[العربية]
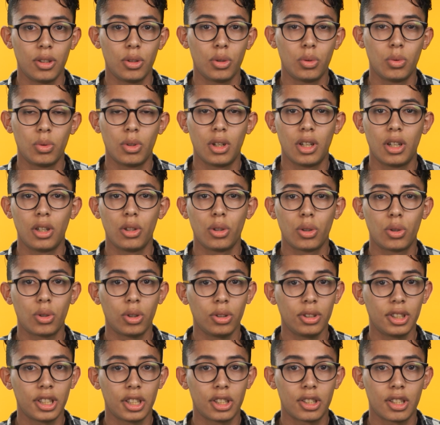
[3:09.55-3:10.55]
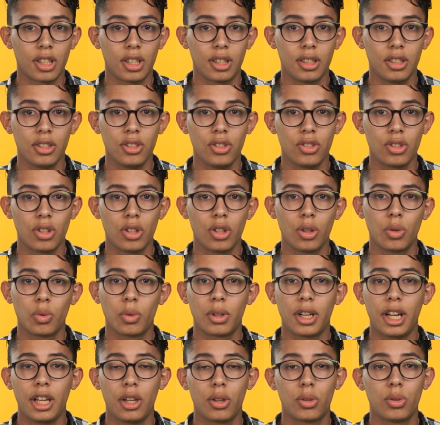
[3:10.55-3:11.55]
هو لو كودينغ تشالنج
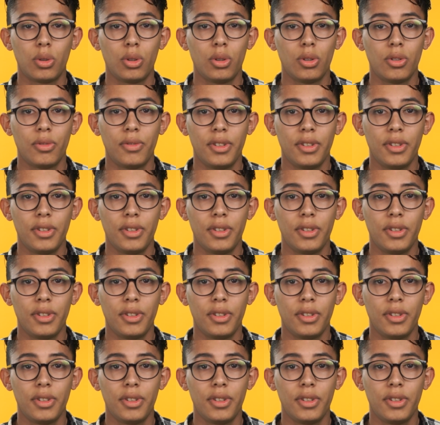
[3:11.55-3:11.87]
وراح يكون لو